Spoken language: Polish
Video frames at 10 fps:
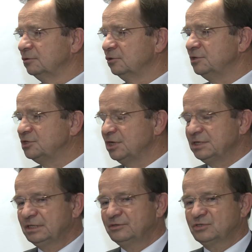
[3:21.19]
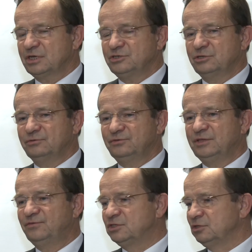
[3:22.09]
no, liczenia tych wskaźników i
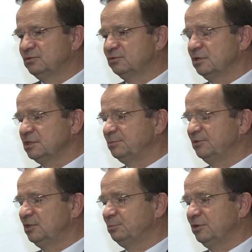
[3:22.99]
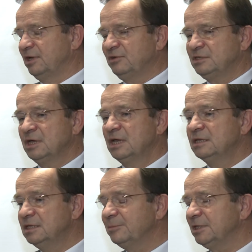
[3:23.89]
deficytów, które się powinny pojawiać.
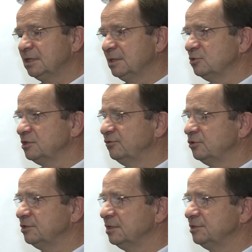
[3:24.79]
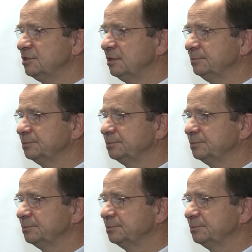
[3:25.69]
Nie ma takiej możliwości na dzisiaj.